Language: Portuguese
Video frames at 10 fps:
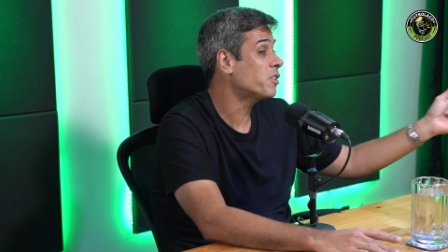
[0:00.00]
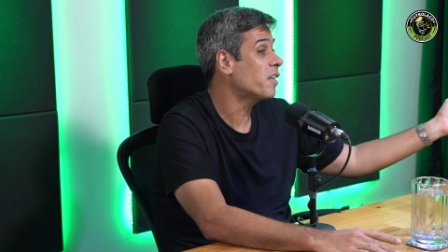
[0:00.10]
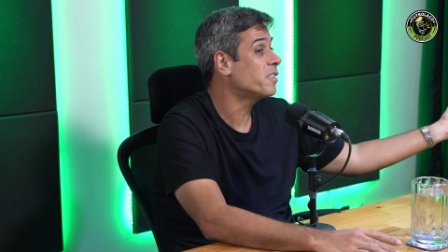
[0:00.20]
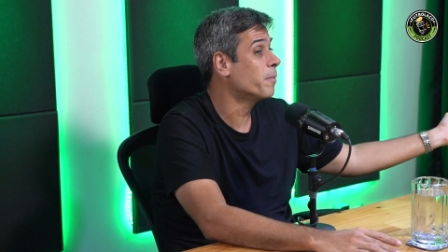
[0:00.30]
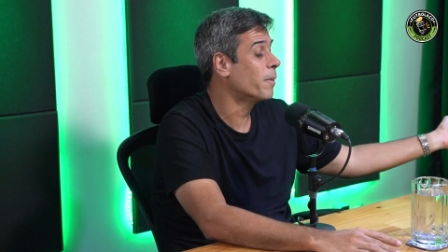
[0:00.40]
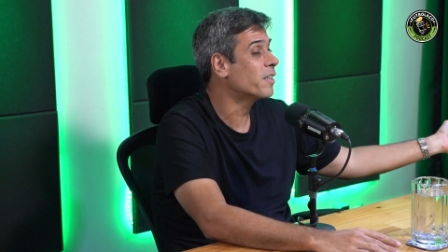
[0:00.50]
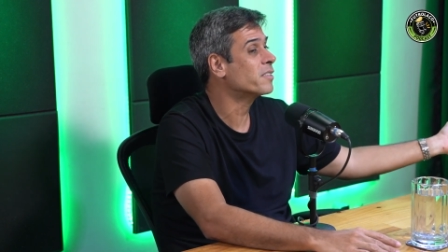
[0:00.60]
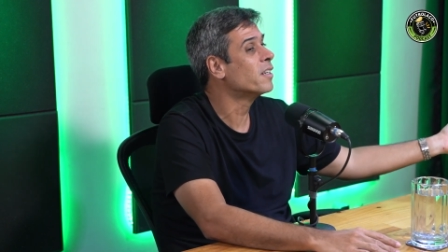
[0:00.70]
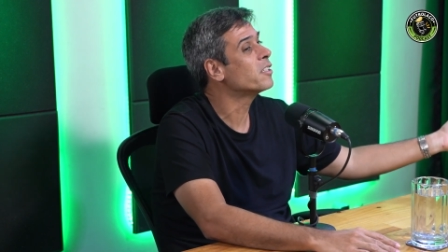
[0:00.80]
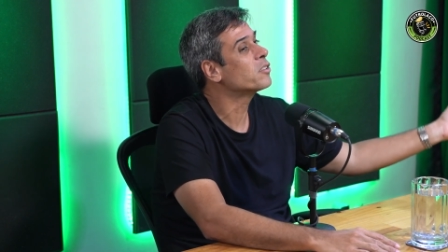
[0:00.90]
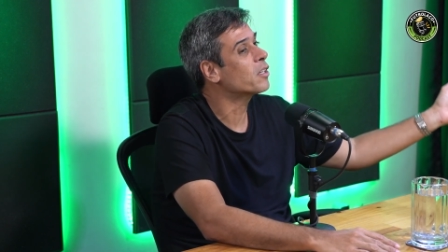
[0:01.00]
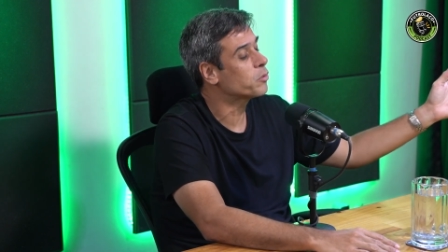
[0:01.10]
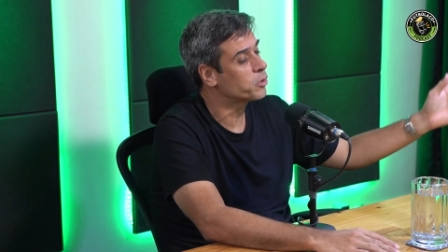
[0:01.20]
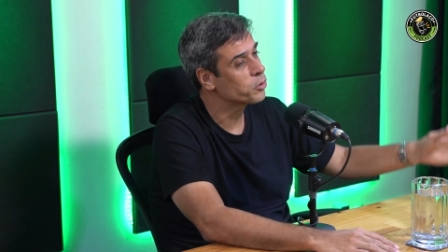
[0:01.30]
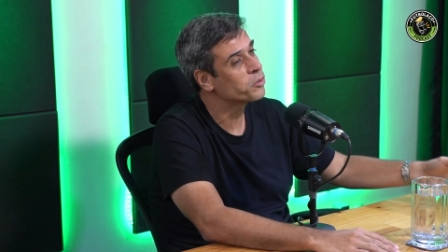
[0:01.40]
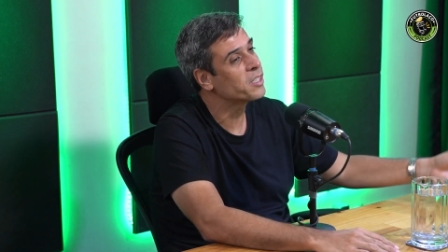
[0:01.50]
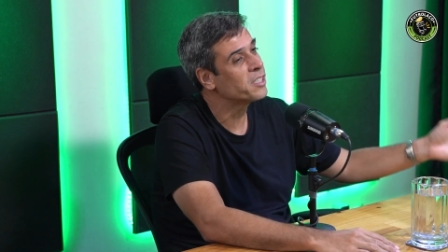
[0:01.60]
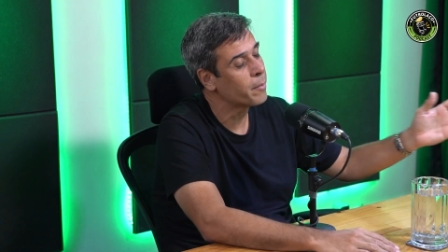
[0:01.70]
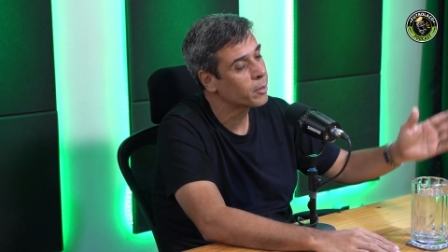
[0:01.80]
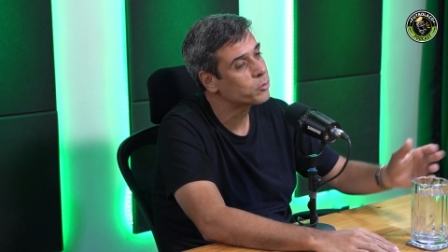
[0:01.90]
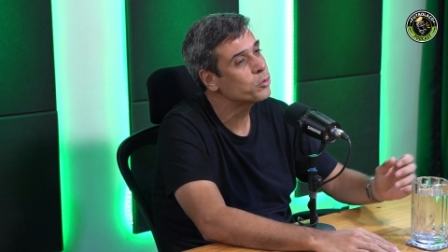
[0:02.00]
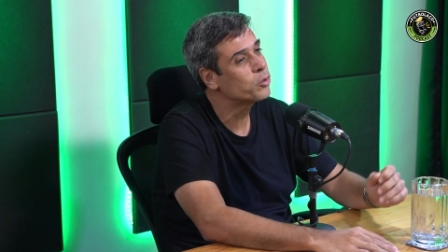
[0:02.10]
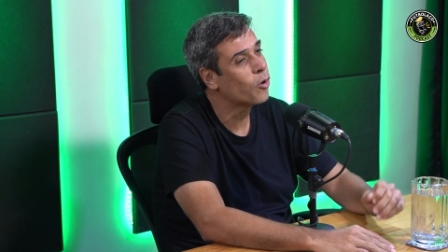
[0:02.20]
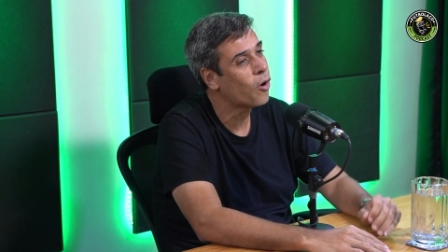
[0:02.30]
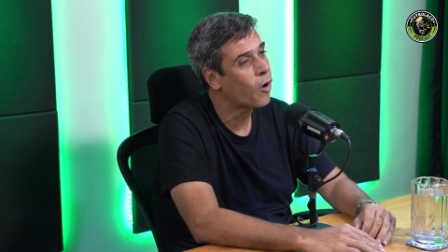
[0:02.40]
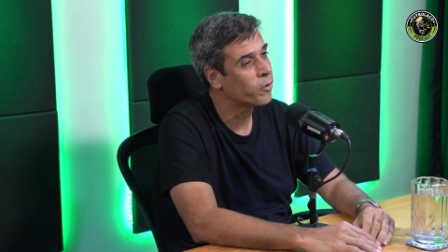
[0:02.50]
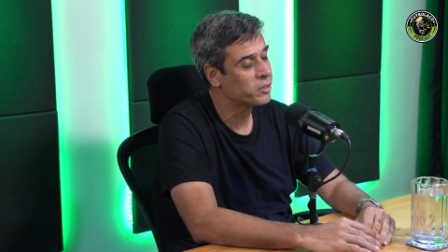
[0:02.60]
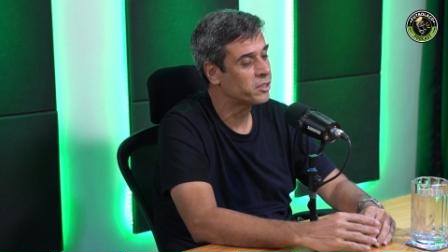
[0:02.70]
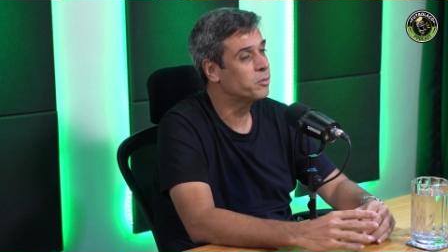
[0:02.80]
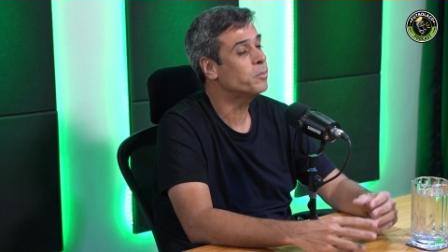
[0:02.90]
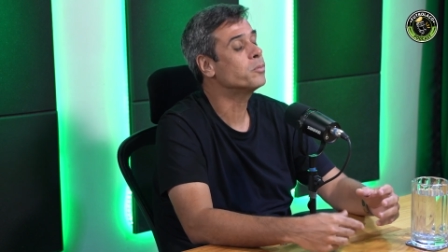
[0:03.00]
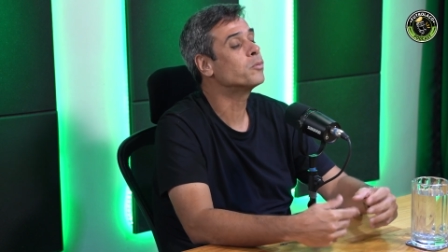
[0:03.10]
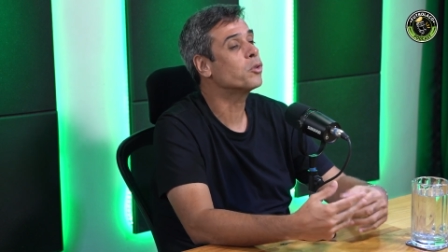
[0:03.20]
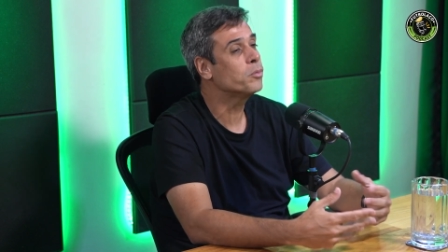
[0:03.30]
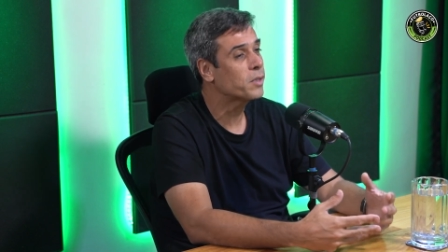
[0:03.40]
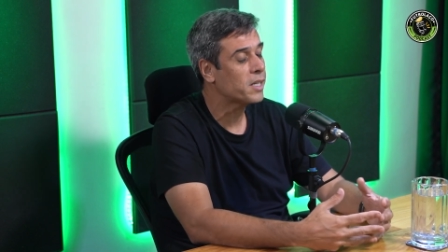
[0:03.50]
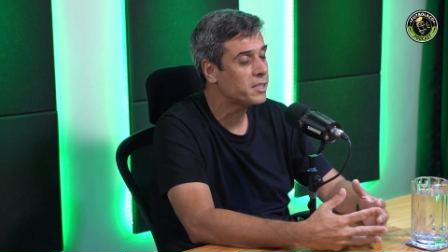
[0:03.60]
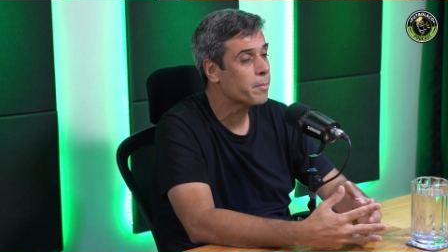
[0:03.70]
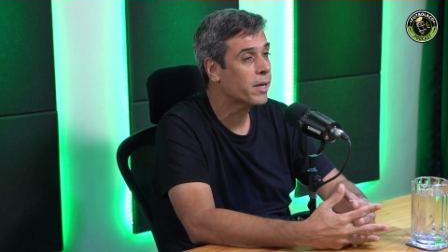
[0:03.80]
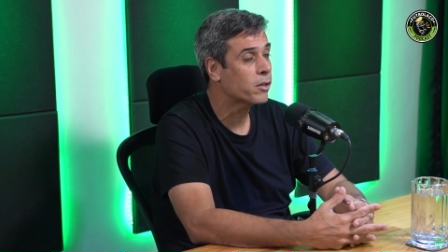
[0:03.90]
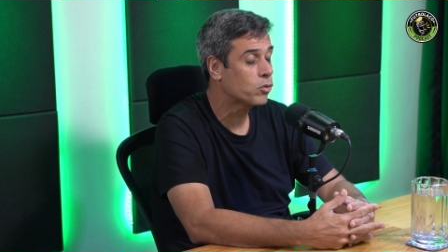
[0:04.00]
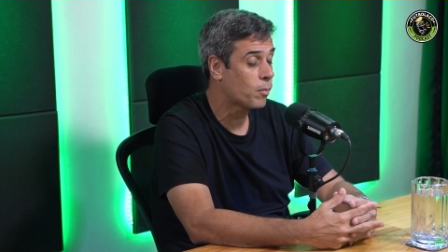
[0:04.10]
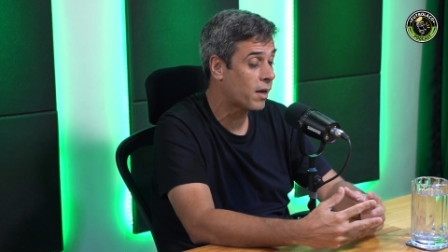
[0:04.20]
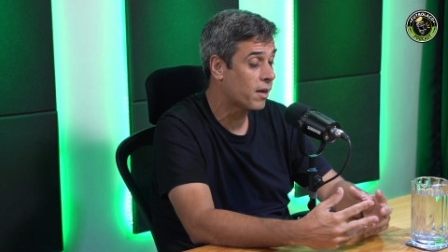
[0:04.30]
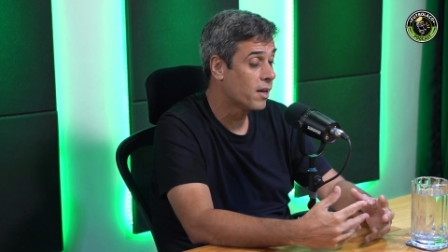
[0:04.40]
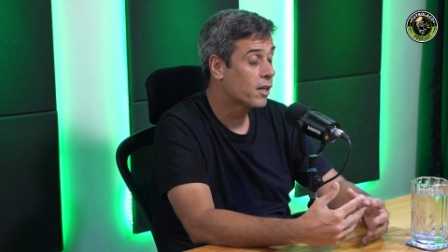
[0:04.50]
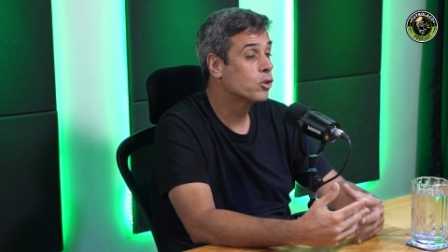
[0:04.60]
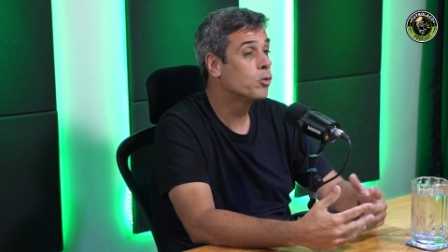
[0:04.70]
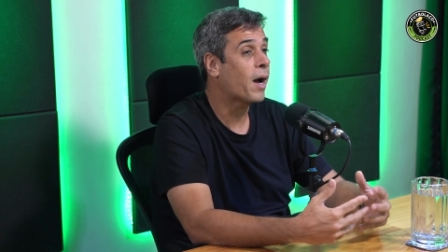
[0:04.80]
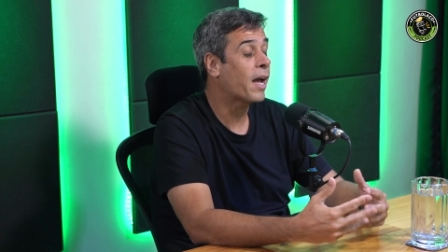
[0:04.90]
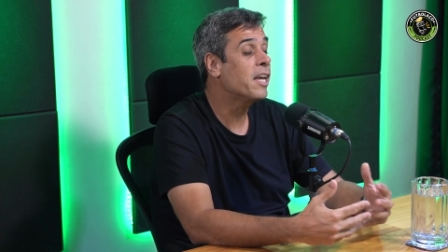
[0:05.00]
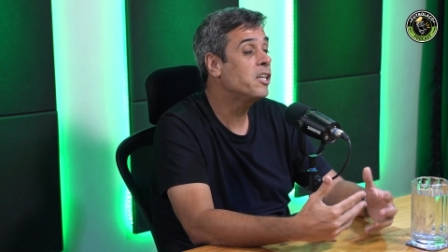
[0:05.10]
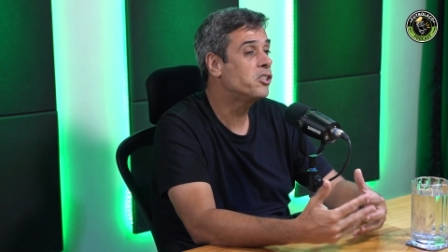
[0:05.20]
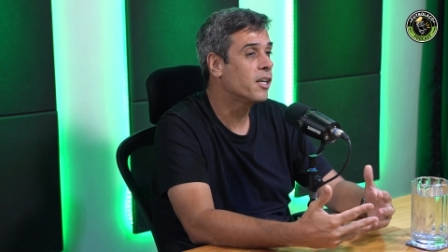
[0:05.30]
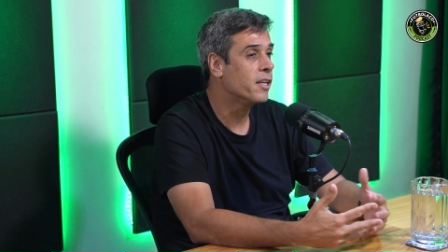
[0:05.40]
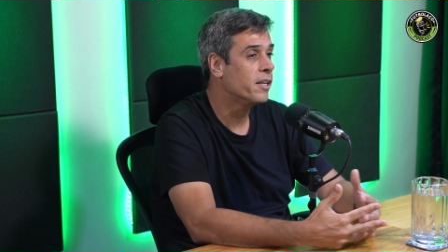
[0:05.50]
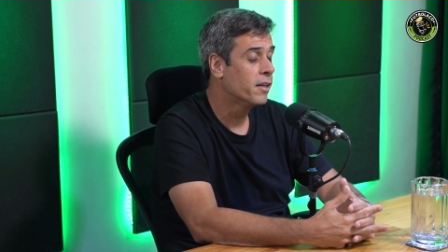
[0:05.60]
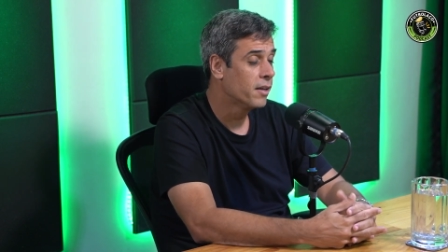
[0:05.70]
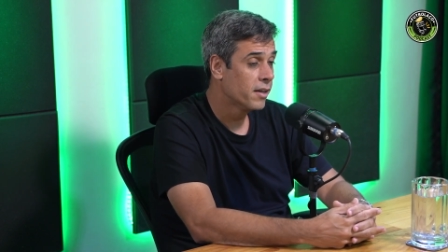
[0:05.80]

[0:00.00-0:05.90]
três semanas antes da questão dos adiamentos dos jogos, já tinha um, todo um crescimento de uma, de uma rixa ali,